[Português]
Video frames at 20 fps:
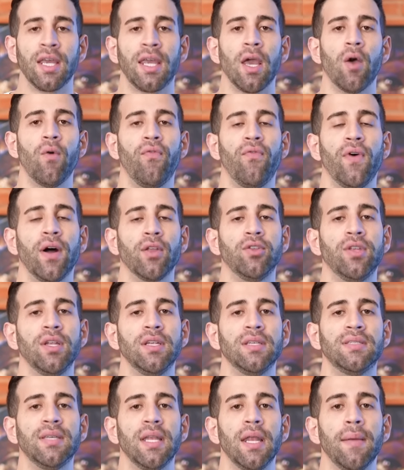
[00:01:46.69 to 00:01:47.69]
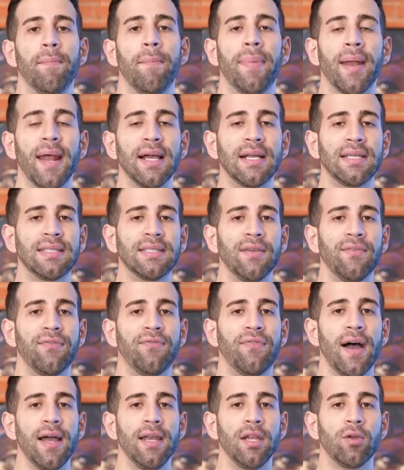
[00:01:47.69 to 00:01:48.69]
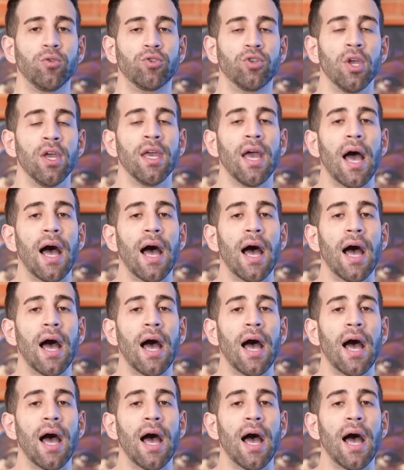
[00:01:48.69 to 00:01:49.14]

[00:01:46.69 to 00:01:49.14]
que é o fato deles serem braquicefálicos